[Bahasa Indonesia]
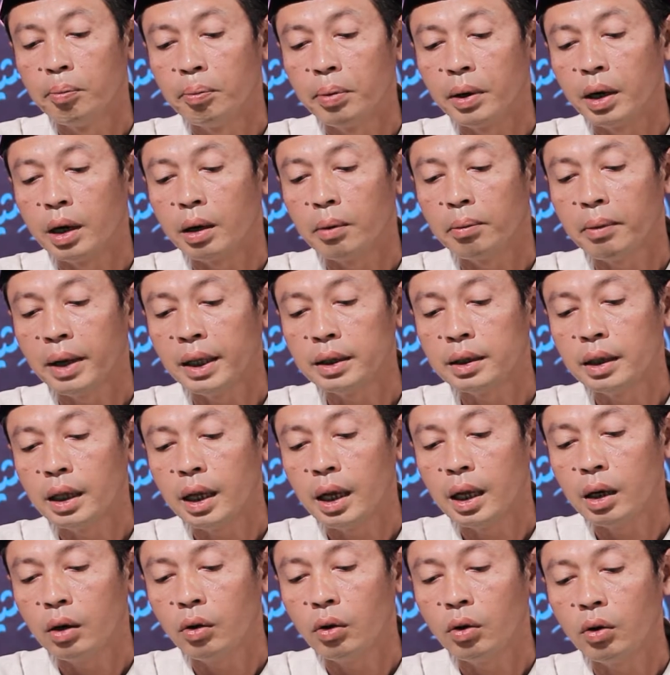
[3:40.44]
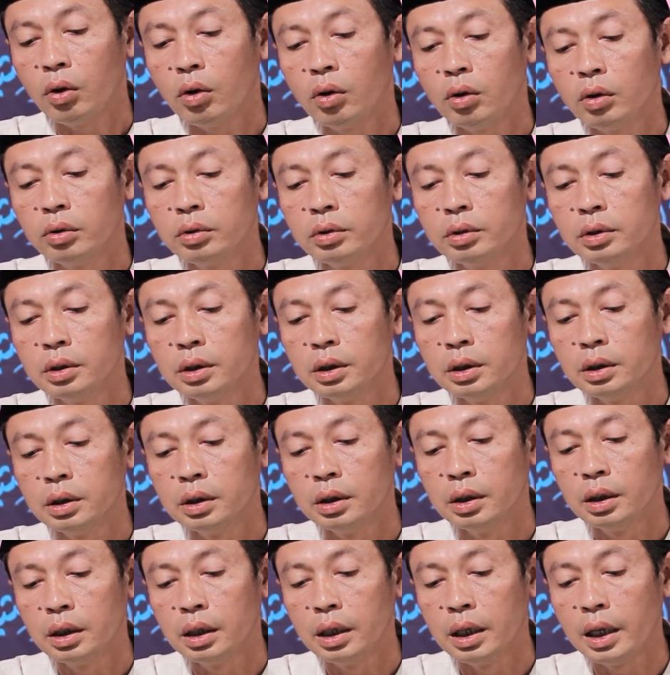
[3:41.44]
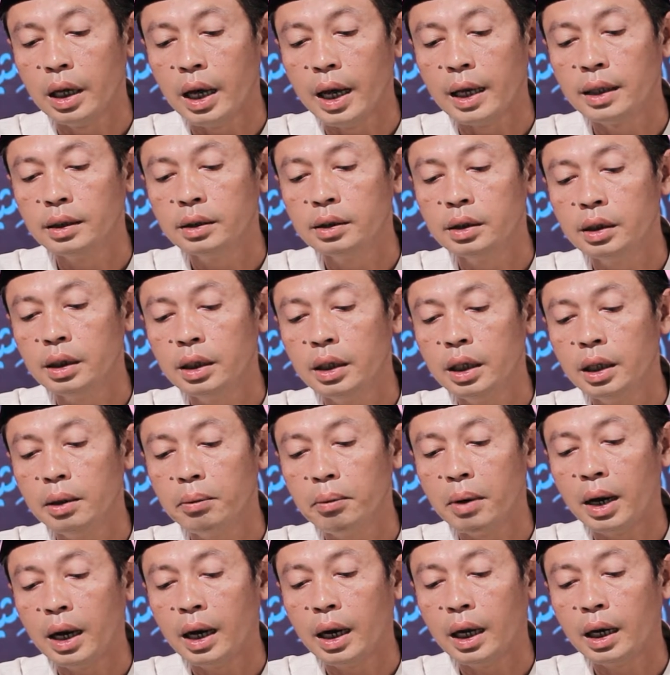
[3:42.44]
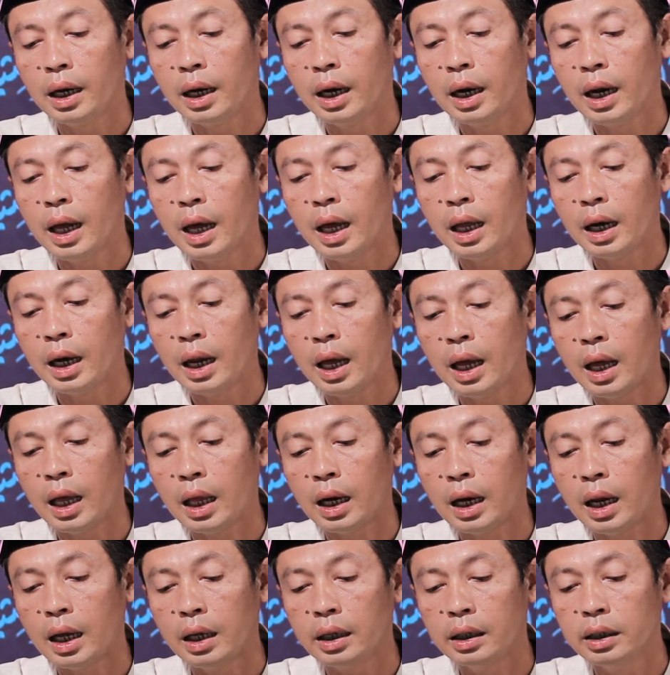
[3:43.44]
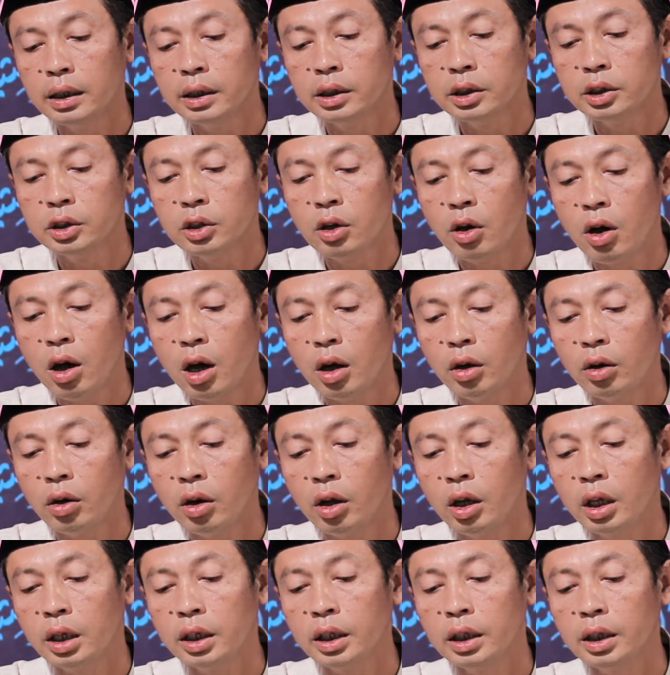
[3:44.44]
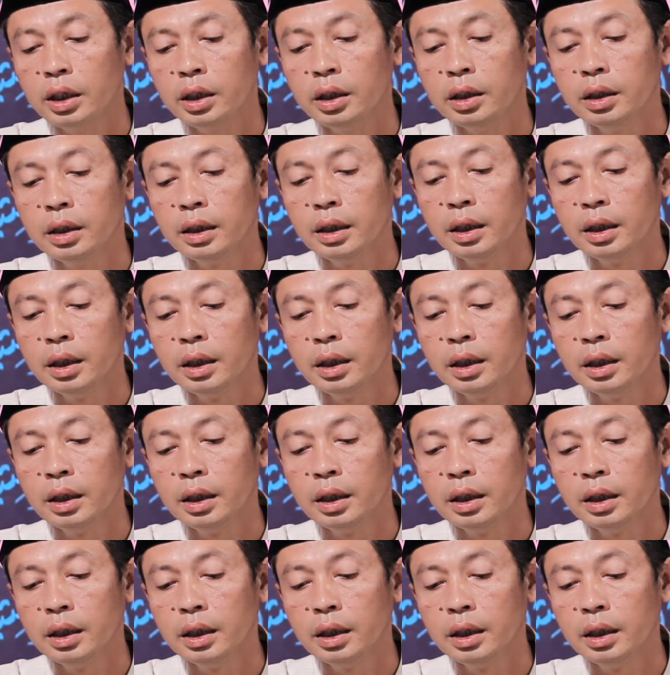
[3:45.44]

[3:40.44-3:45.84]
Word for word: permata loro ajlihi karena arah-arah iya joharani